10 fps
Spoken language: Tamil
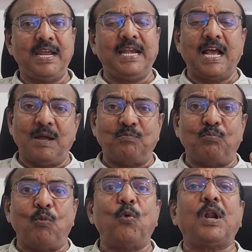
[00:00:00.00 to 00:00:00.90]
ஏன்னா
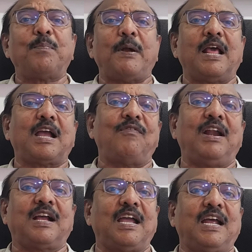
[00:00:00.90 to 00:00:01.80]
மூட பழக்க
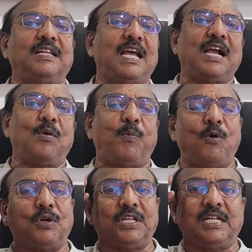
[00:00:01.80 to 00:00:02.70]
வழக்கங்கள் தான் அங்கே
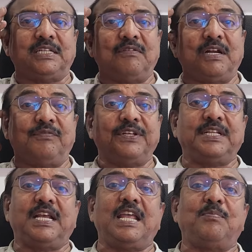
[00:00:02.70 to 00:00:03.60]
போகுதே தவிர
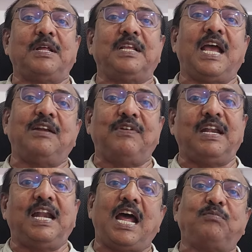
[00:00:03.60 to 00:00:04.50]
விதியை மதியால்
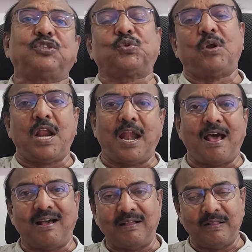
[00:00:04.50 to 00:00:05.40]
வெல்லலாம்
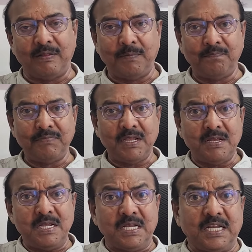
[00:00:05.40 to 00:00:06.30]
சொல்லலாம்
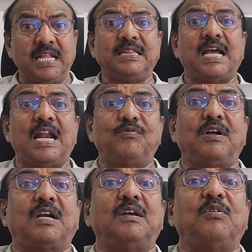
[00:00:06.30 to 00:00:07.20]
எந்த
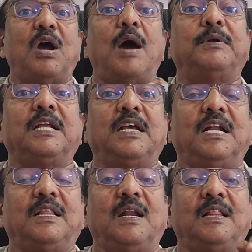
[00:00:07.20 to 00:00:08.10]
அளவுக்கு
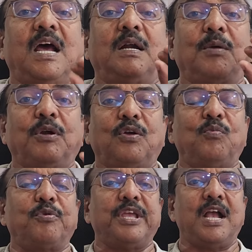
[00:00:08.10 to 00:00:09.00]
அப்படிங்கிறதுல தான் நமக்கு
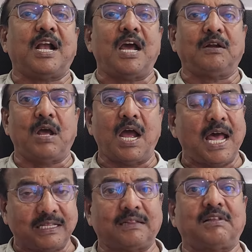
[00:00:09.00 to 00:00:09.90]
முக்கிய காரணம்
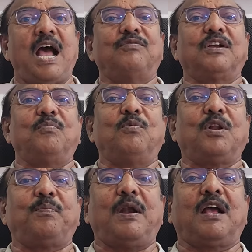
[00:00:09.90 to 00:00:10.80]
அதைத்தான் அவங்க
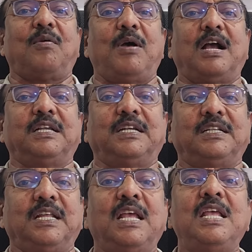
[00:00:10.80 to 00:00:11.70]
மூட பழக்கமாக
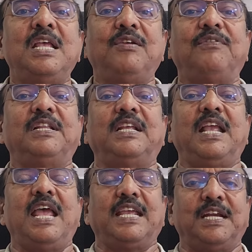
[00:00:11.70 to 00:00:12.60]
இருந்து
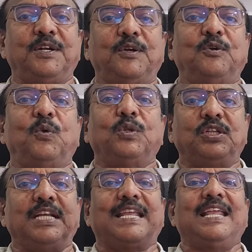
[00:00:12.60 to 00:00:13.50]
விதியே என்று
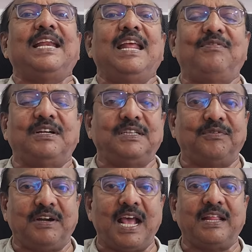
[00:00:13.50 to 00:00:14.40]
நொந்து கீழே
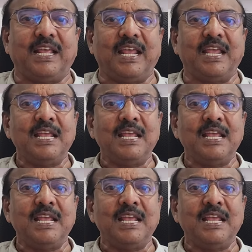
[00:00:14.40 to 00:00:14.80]
விழுந்து விடாதே